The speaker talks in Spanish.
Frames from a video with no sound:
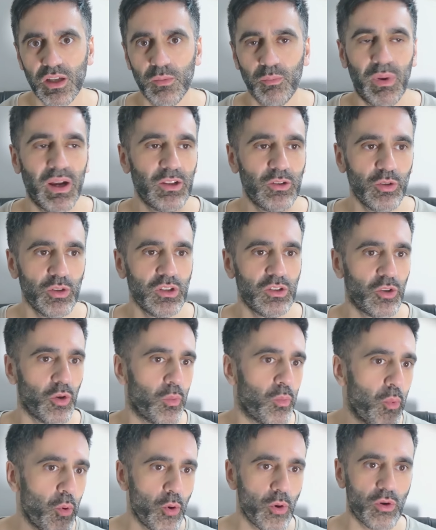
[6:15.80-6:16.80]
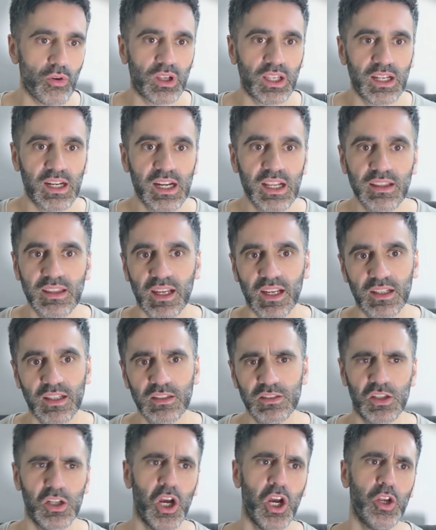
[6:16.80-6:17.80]
Para todos estos burros kirchneristas que te
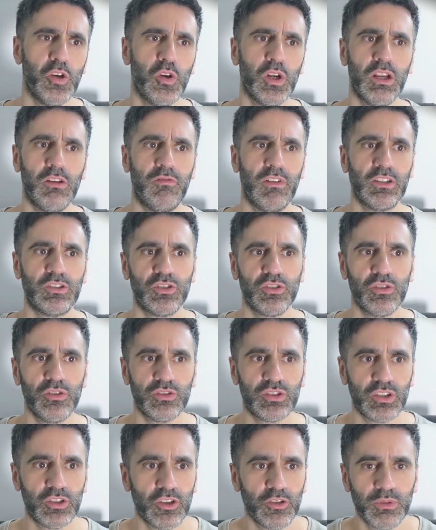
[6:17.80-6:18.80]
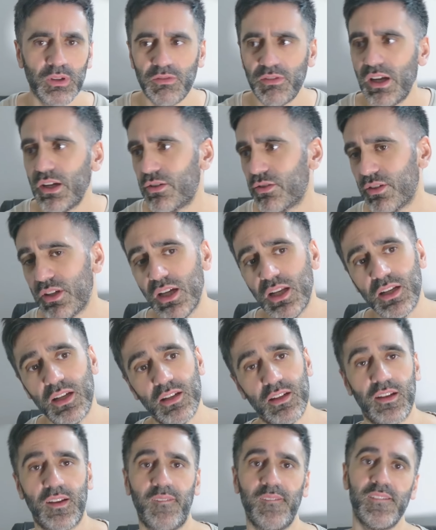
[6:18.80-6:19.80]
dicen, no, la inflación no se come, flaco, dale.
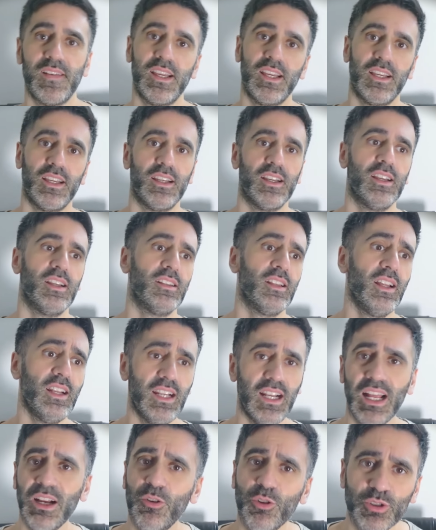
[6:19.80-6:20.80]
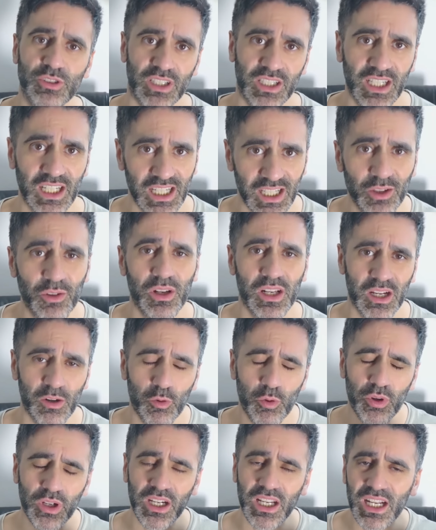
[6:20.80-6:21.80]
Dale, las cosas que he leído, les
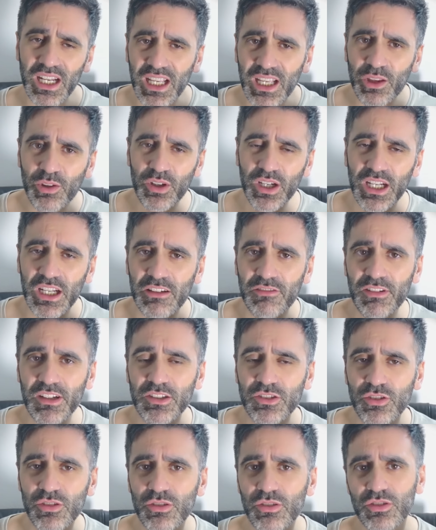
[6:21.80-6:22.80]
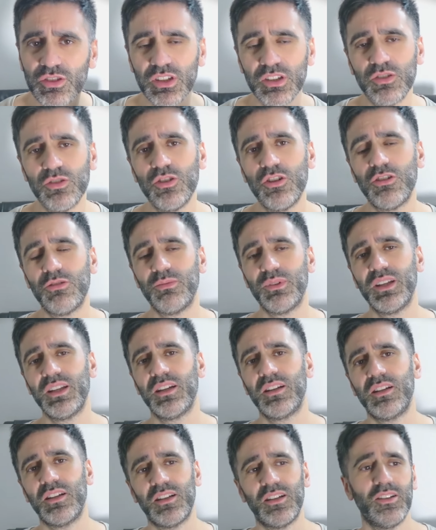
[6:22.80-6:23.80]
juro que he leído que la inflación no se come.
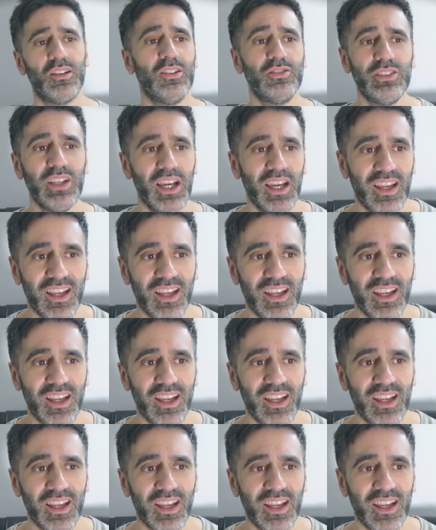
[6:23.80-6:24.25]
O sea,